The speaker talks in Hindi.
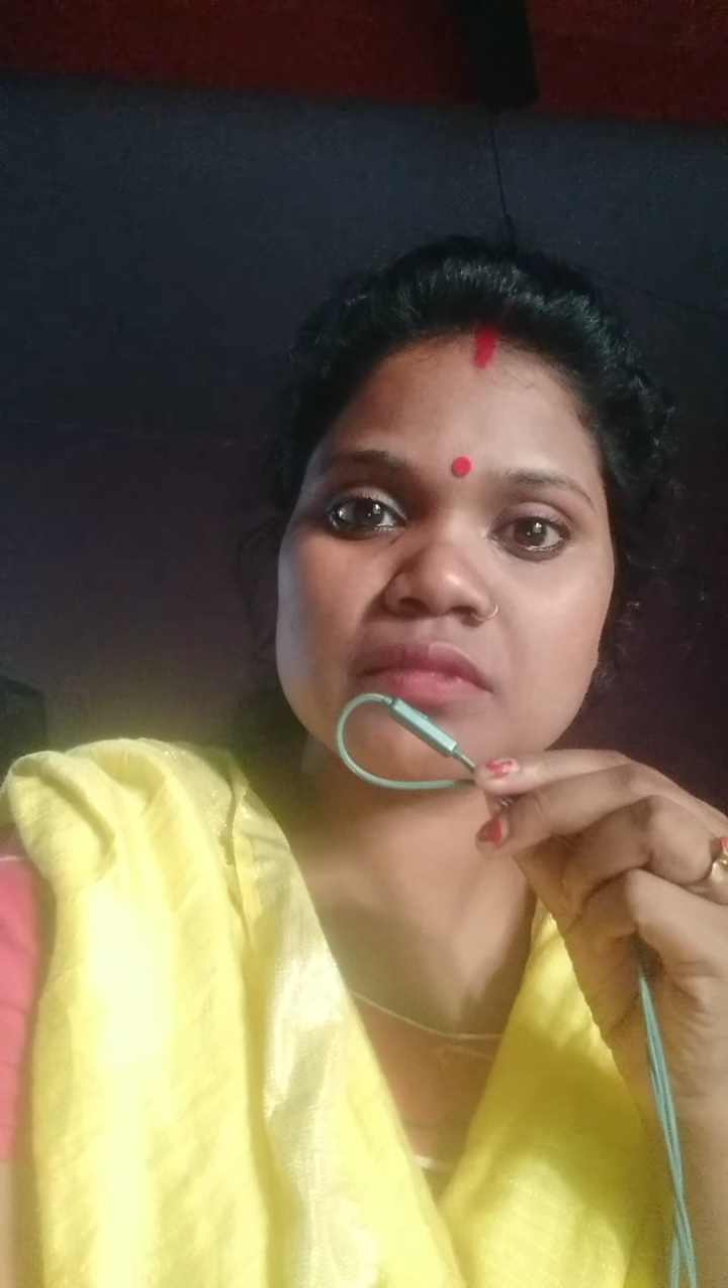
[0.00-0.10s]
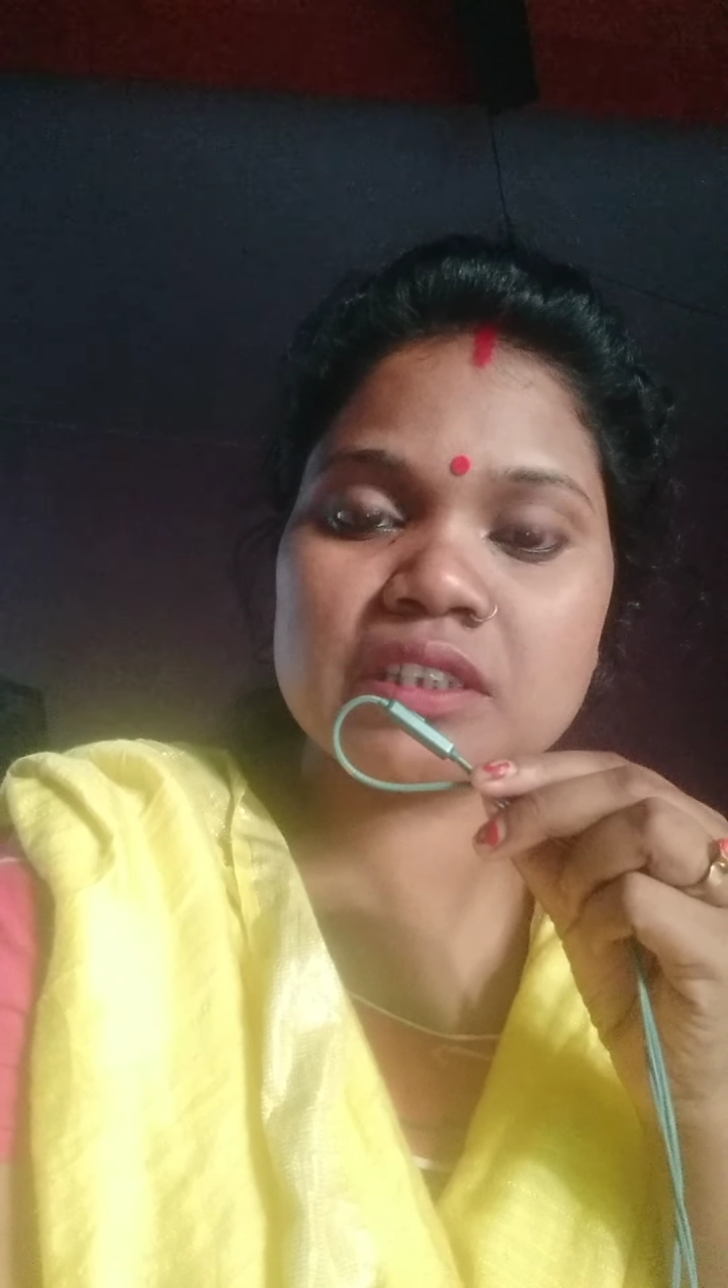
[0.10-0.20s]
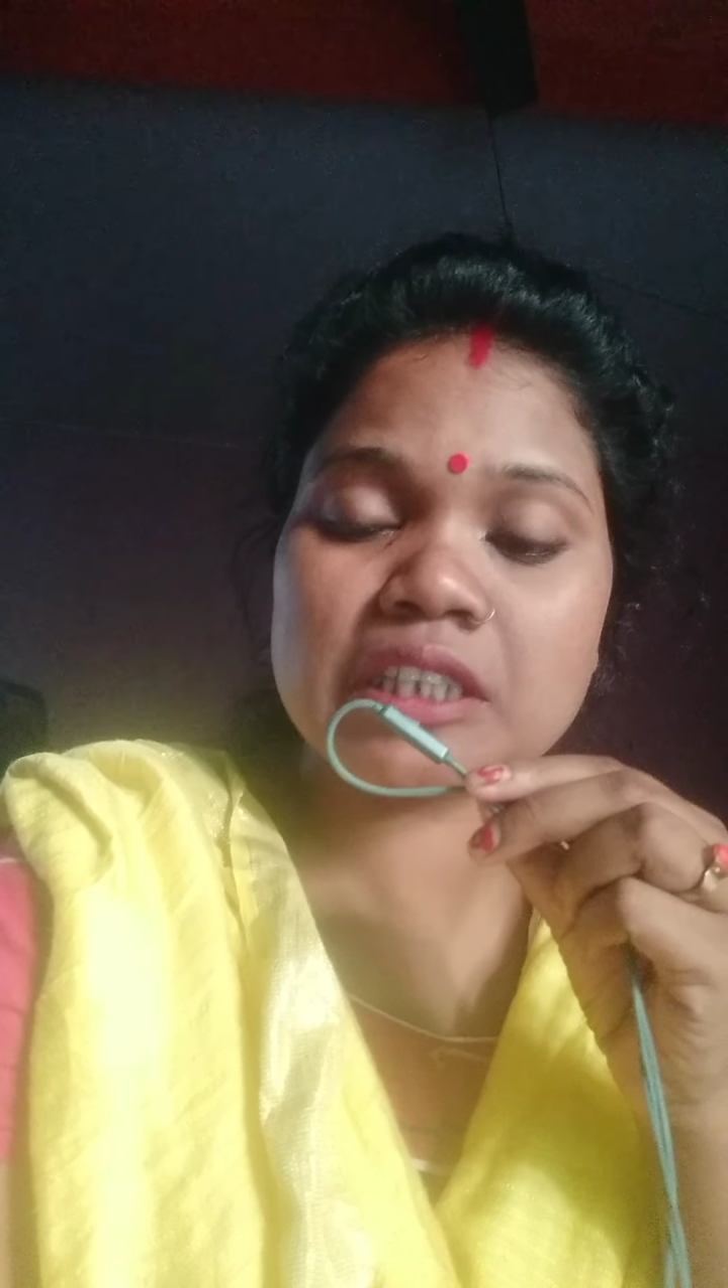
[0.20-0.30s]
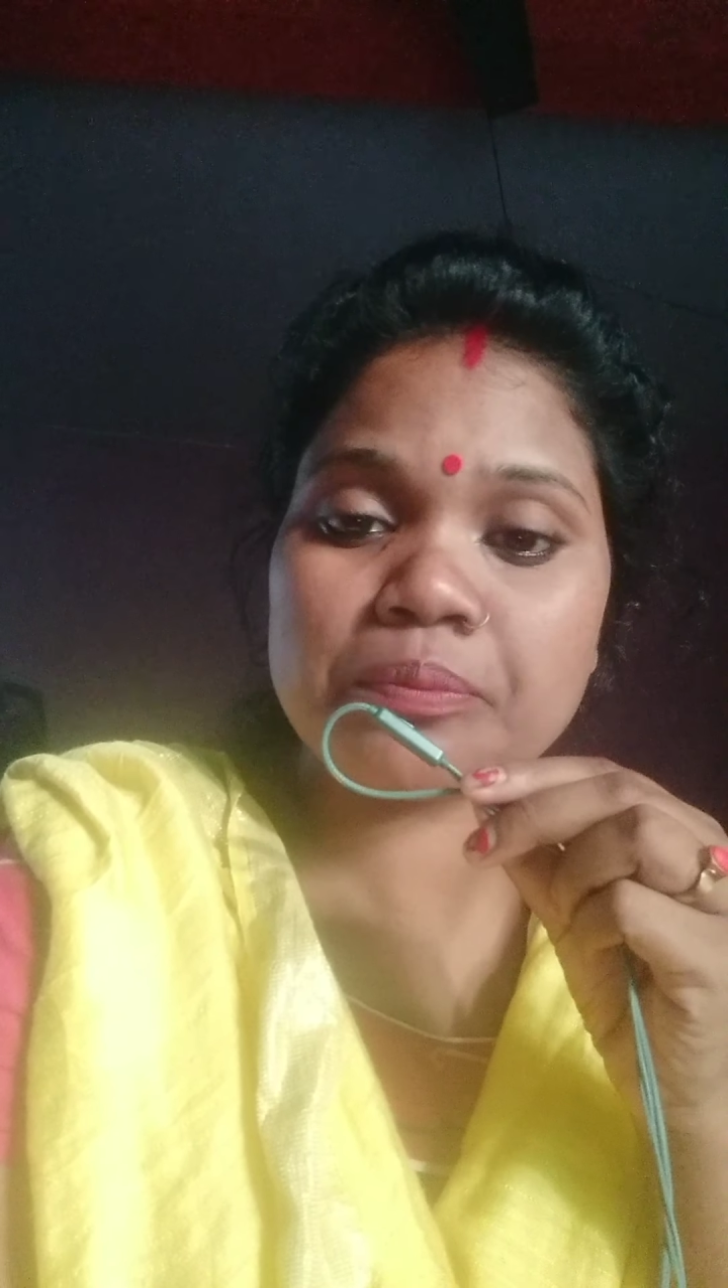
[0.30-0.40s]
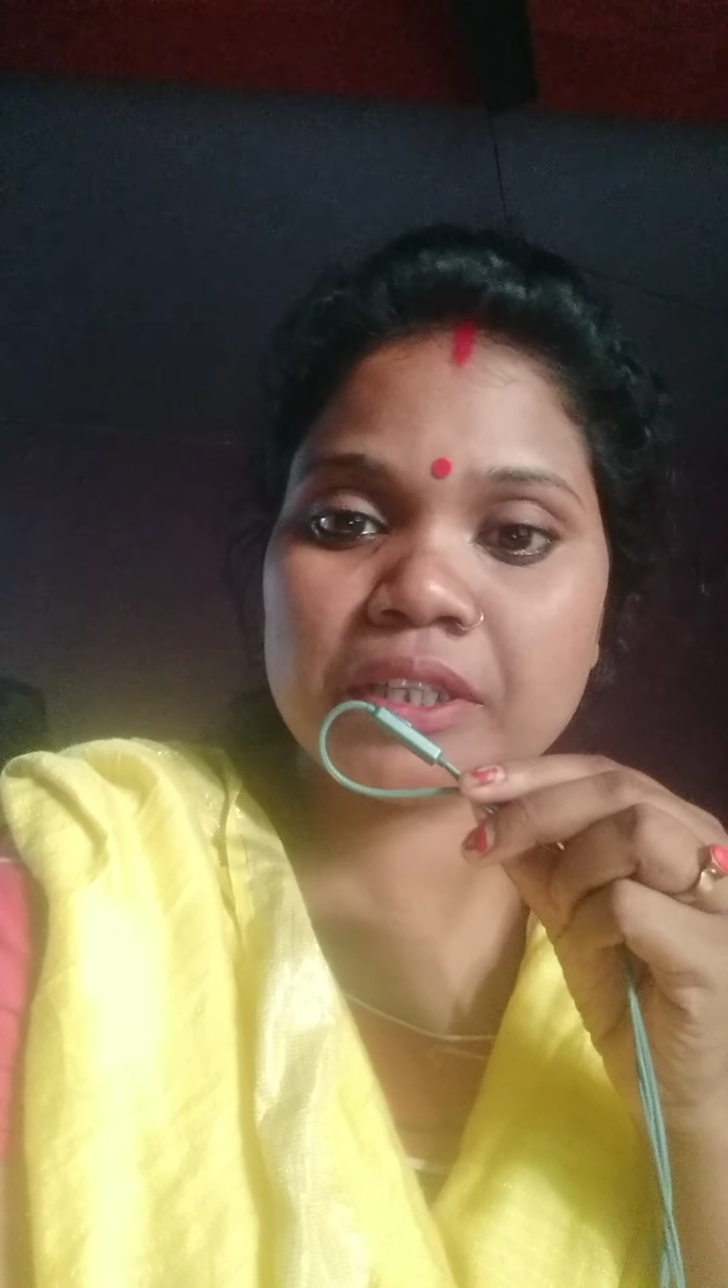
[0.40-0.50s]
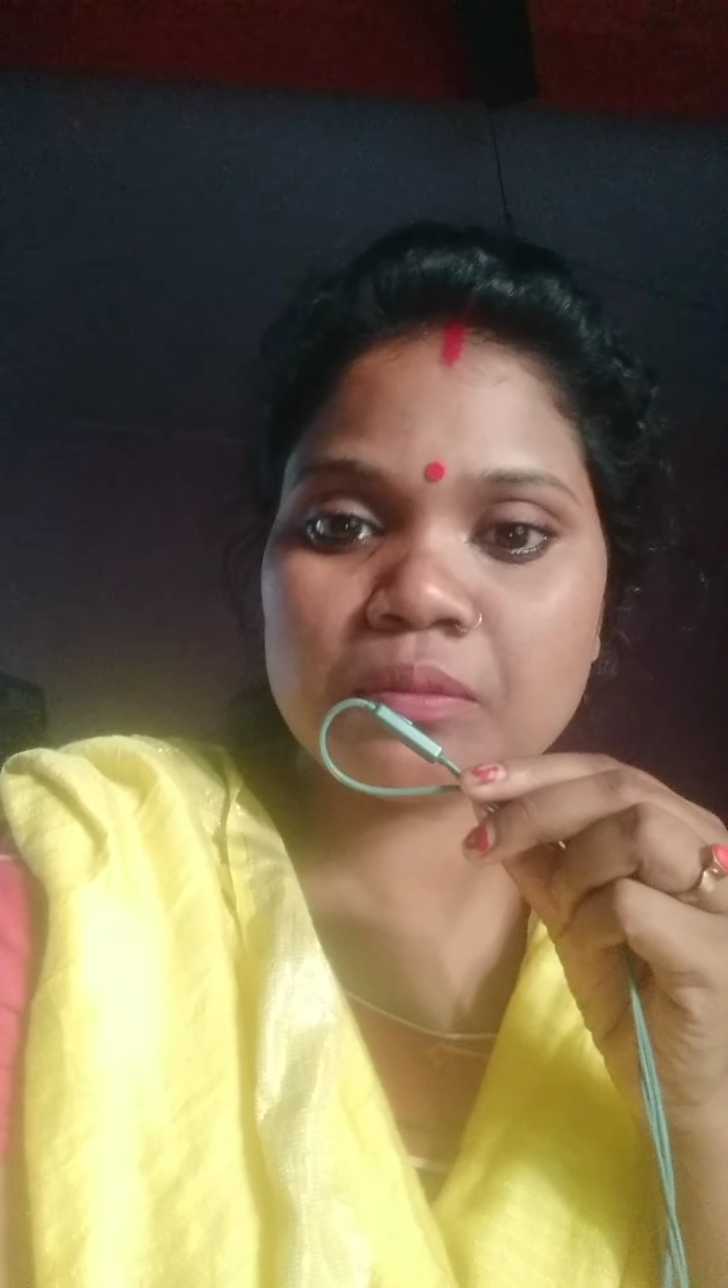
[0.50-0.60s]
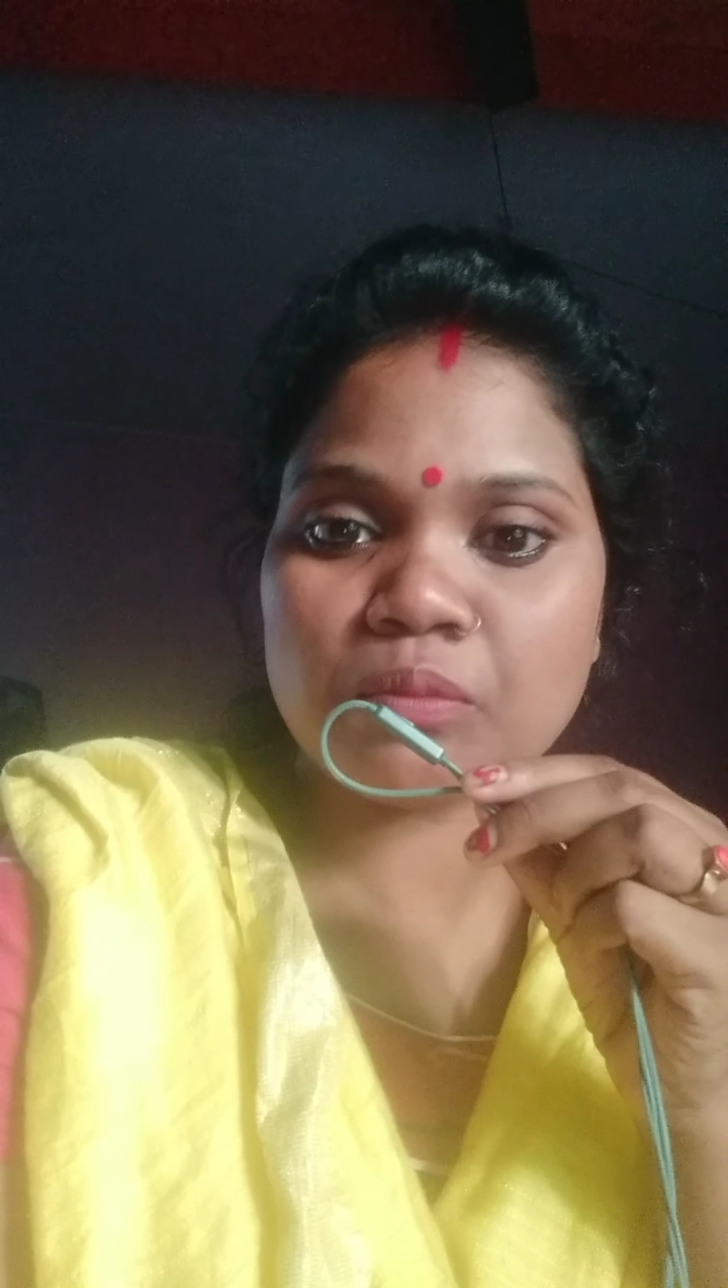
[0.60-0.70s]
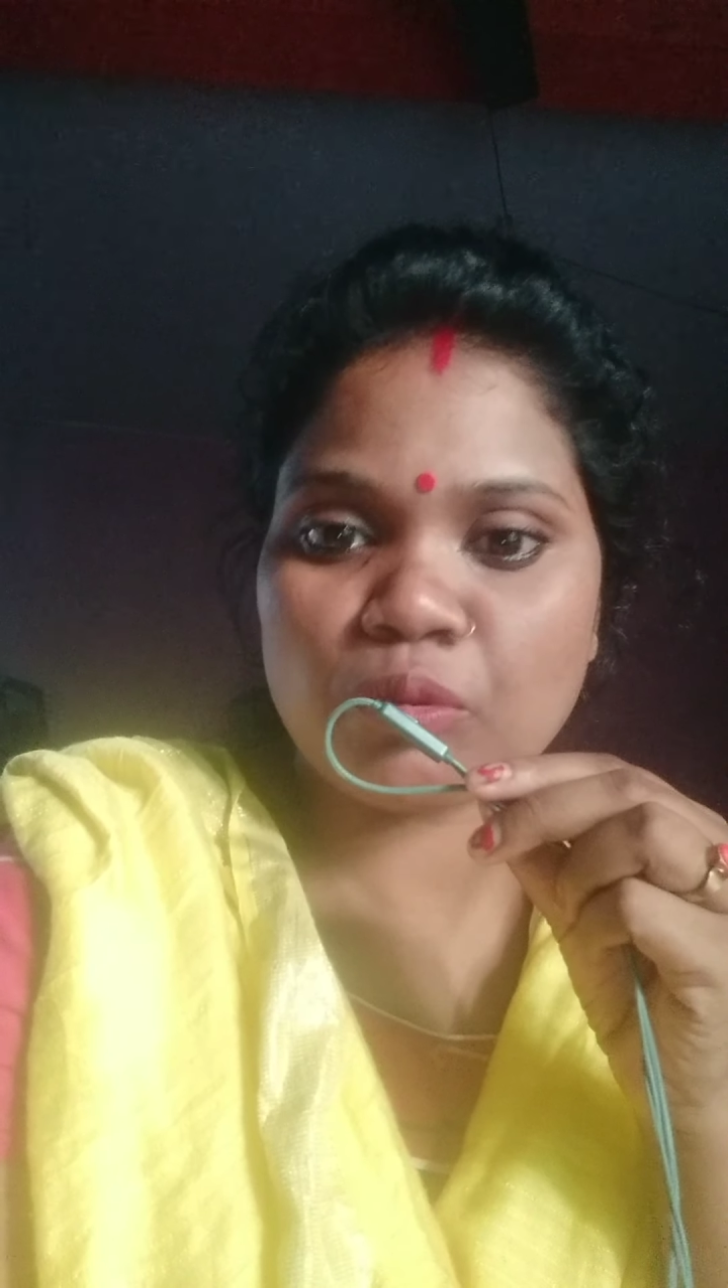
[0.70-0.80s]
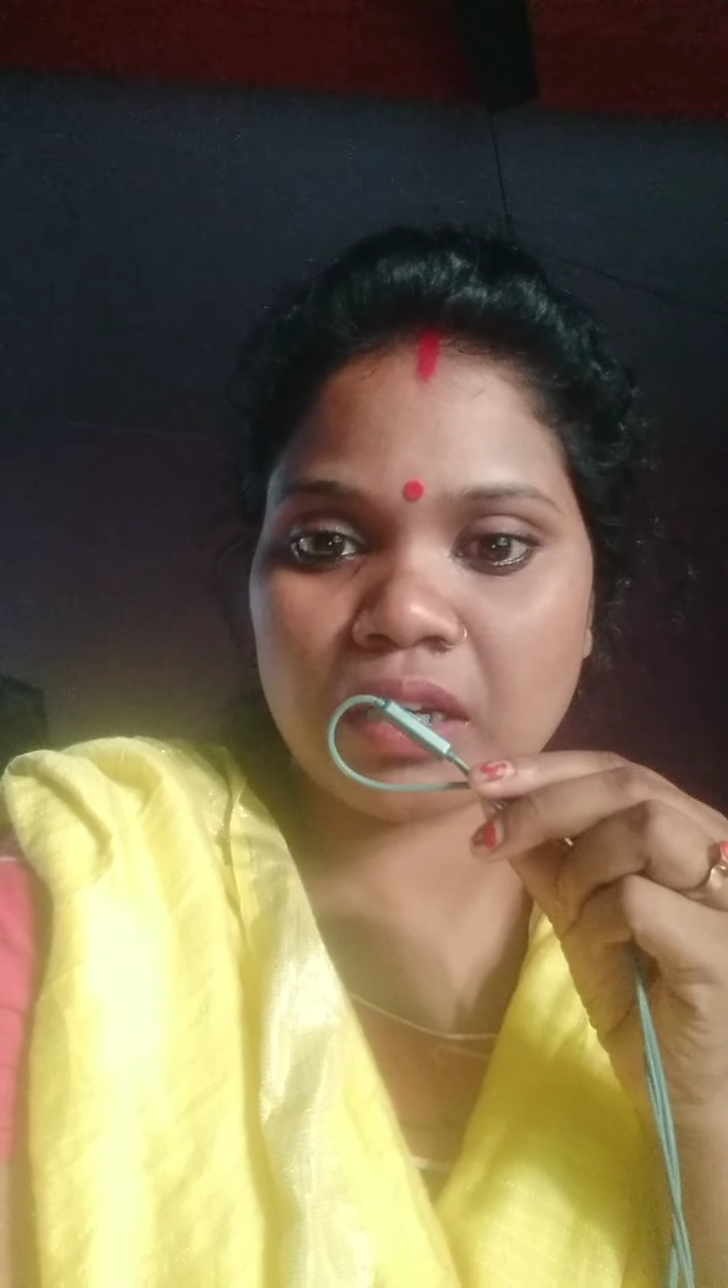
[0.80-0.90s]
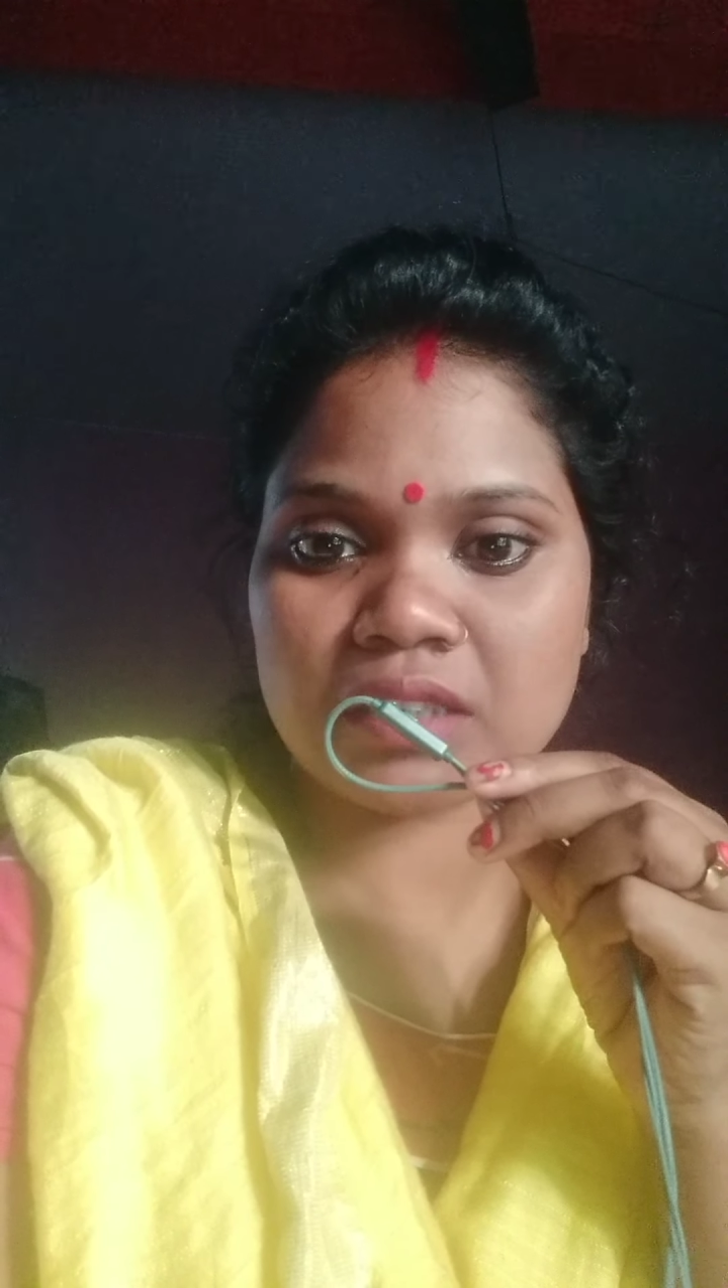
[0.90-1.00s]
टिपिट
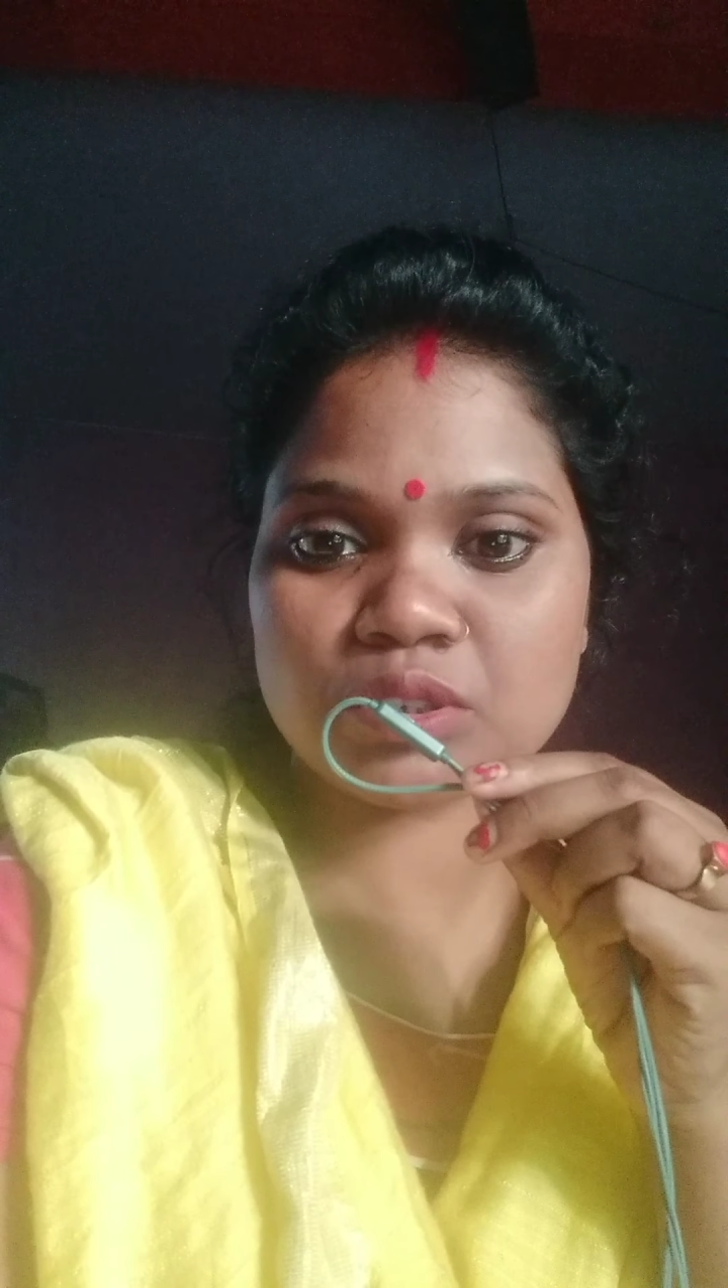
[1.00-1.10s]
मोबाइल